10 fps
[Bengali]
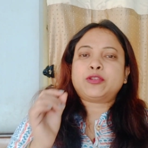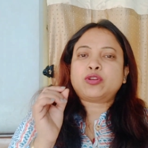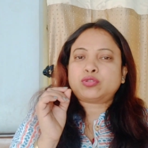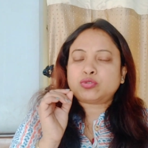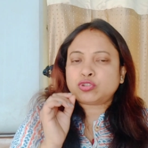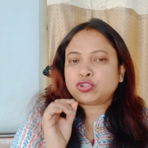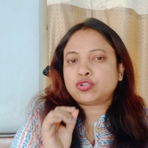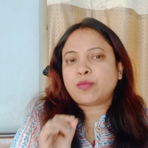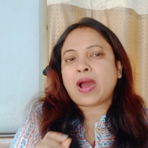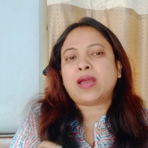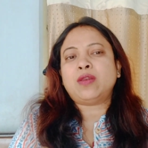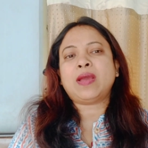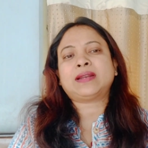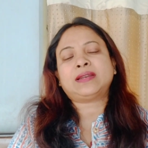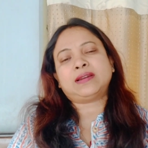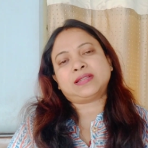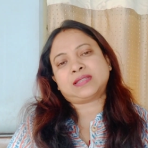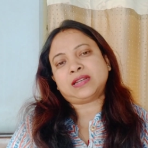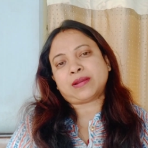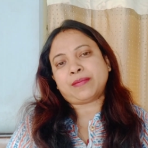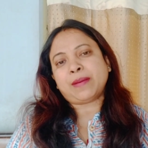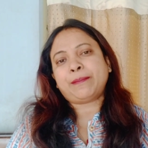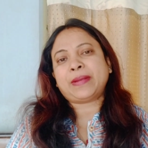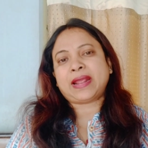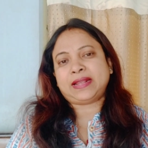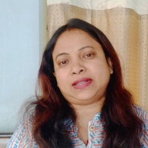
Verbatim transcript: যথেষ্ট ভালো একটা রেজাল্ট আমরা পেয়েই